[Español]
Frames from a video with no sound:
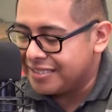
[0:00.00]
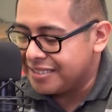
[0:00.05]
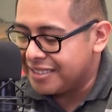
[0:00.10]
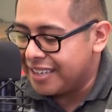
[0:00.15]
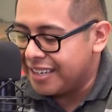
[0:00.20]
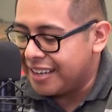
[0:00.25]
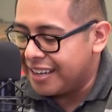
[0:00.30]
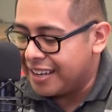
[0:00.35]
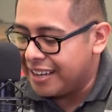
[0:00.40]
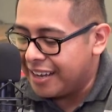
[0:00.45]
O
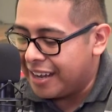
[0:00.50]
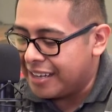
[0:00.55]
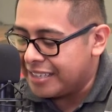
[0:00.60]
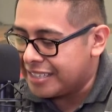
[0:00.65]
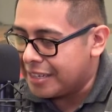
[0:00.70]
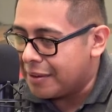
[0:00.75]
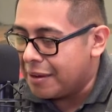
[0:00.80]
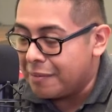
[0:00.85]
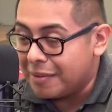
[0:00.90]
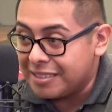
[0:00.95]
sea,
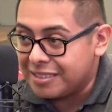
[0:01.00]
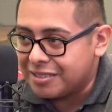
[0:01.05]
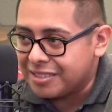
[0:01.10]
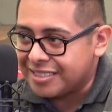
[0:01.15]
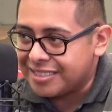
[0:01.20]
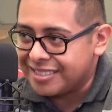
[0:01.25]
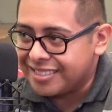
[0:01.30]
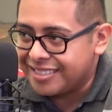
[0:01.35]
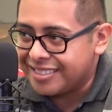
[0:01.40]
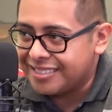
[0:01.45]
estaba el maestro
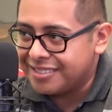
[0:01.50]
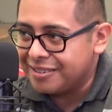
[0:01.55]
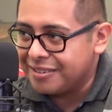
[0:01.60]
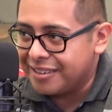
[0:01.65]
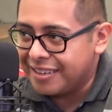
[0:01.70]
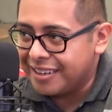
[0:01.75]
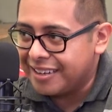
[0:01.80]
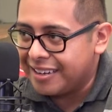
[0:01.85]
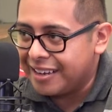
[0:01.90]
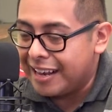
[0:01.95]
estricto
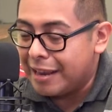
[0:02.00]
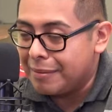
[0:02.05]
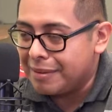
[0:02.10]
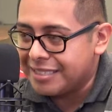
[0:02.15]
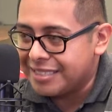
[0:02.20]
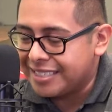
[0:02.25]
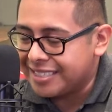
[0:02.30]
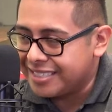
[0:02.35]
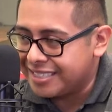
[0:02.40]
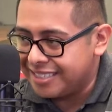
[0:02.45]
y la
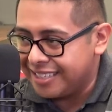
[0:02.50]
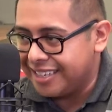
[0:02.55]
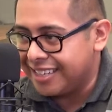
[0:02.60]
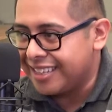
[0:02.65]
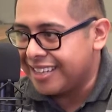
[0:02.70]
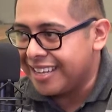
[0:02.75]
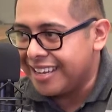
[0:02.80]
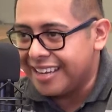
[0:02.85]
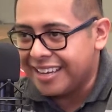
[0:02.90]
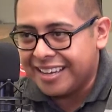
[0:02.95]
maestra
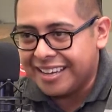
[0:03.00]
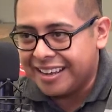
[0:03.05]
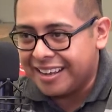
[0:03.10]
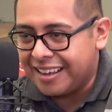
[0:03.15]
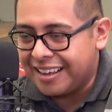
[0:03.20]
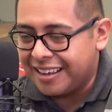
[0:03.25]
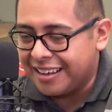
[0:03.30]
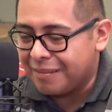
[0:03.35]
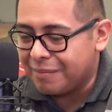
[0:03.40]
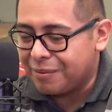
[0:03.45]
estricta y, ah,